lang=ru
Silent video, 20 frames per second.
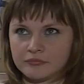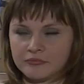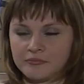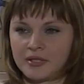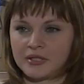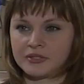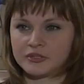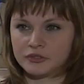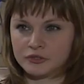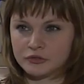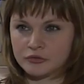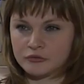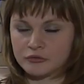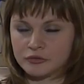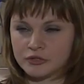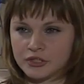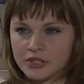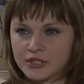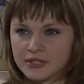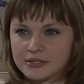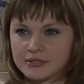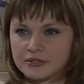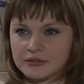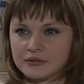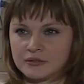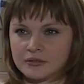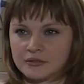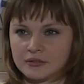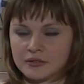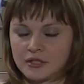практическую часть
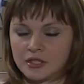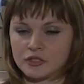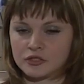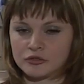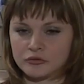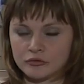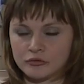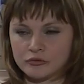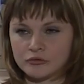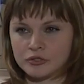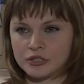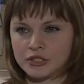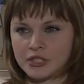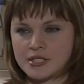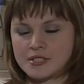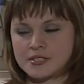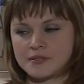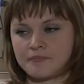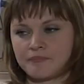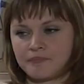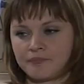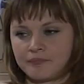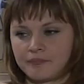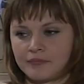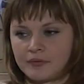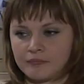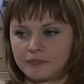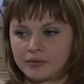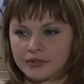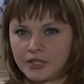и расчетную часть.
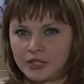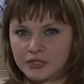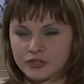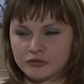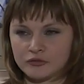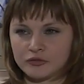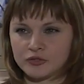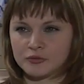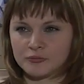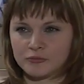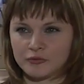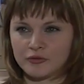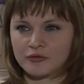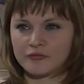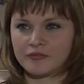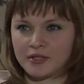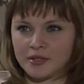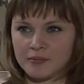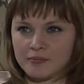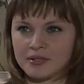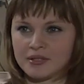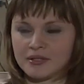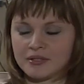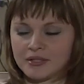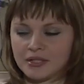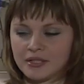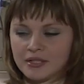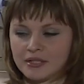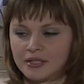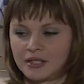Потрачено очень много времени
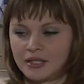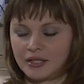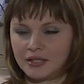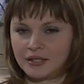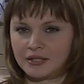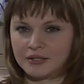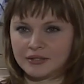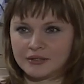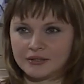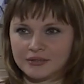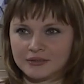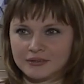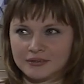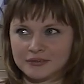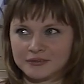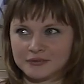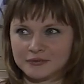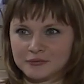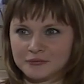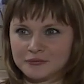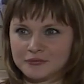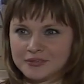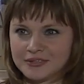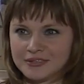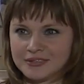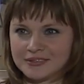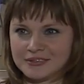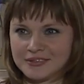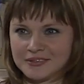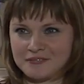на это. Ну
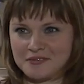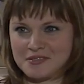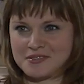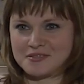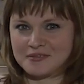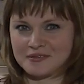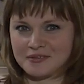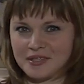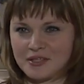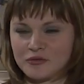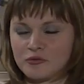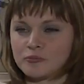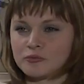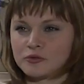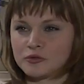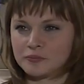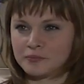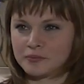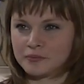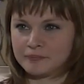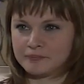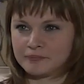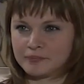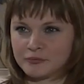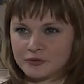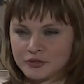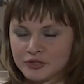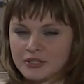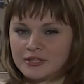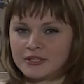и, соответственно, я думаю, что мы
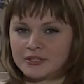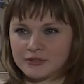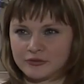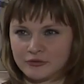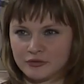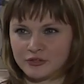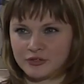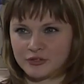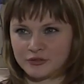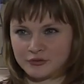получили достойный